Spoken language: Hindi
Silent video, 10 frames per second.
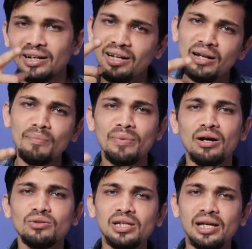है ना लंबे
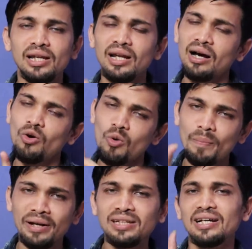अवधि के लिए ना
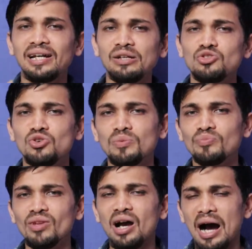ऊपर ही जाना है इसको
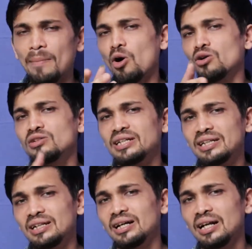आप ऑटो
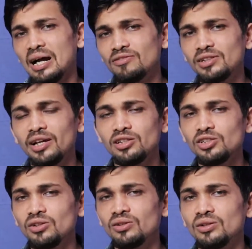सेक्टर का ग्राफ ही देख
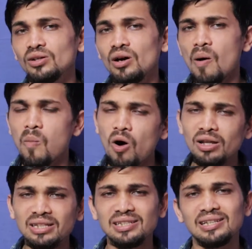लियो
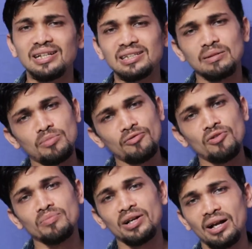बहुत अच्छी तरीके से
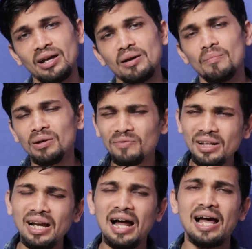परफॉर्म कर रहा है बट
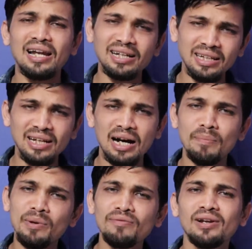फिलहाल हालांकि
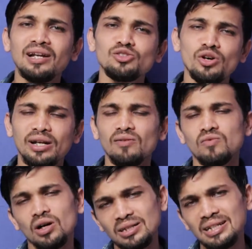अभी फिलहाल जो है ना
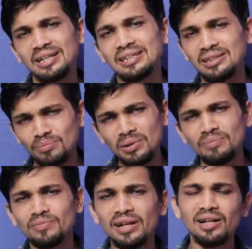वो अच्छा नहीं है बट
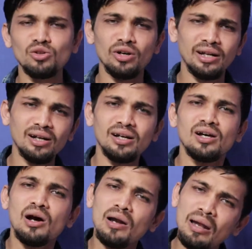फिलहाल जो है ना
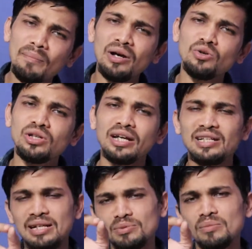लंबी अवधि के
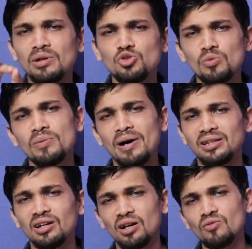हिसाब से मैं जो भी
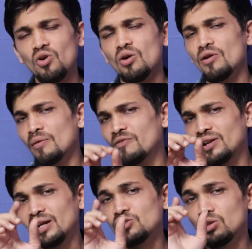बात कर रहा हूँ वो और
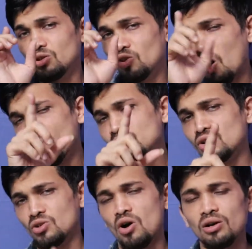फिलहाल जो टॉप जो
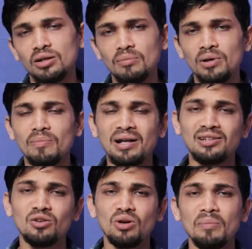स्टॉक नंबर बात
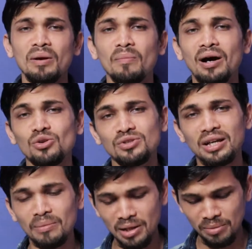करूंगा मैं मारुति
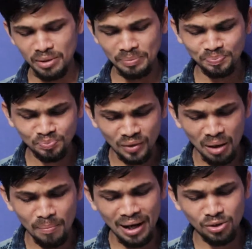के बारे में
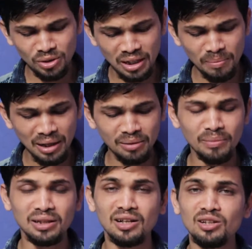अब मारुति की बात
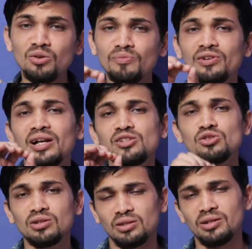बात करता हूँ फिलहाल
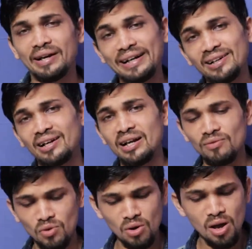जो ट्रेड कर रहा है
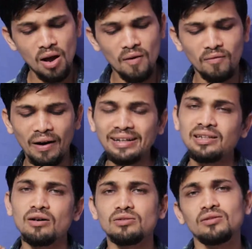वो फाइव
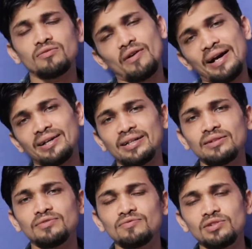थाउजेंड फाइव हंड्रेड
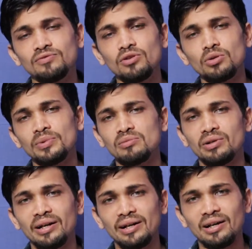एंड फिफ्टी फोर रुपीज़
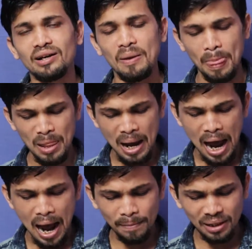में ट्रेड कर रहा
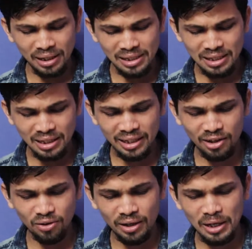है आप अगर इसका
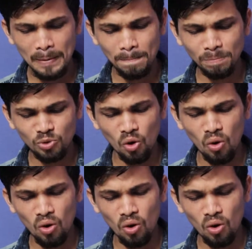देखोगे ना तो